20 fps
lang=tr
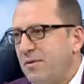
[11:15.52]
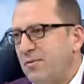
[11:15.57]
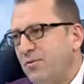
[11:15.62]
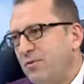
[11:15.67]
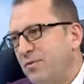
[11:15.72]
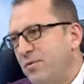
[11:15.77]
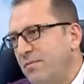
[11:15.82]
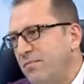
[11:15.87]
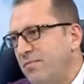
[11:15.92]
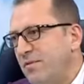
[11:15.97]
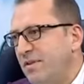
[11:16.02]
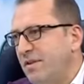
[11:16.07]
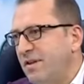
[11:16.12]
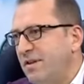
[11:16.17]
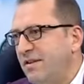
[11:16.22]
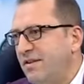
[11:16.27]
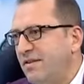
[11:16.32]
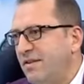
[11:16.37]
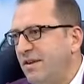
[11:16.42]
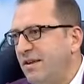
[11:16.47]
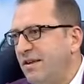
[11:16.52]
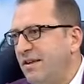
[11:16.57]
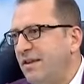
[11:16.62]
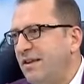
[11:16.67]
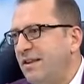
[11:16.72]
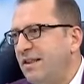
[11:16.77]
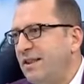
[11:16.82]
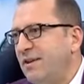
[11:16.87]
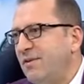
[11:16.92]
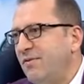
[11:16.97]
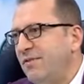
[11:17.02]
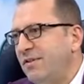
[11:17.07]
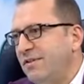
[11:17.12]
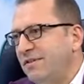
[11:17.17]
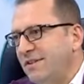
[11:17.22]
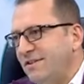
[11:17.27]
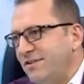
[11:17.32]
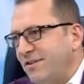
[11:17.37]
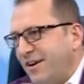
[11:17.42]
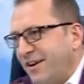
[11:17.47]
O zaman biz de size iyi
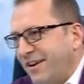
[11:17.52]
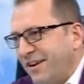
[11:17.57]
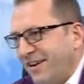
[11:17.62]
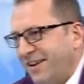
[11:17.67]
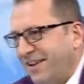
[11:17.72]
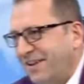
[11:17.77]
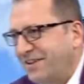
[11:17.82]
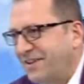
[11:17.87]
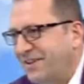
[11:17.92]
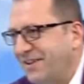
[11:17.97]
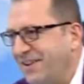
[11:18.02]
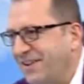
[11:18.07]
teferracı alalar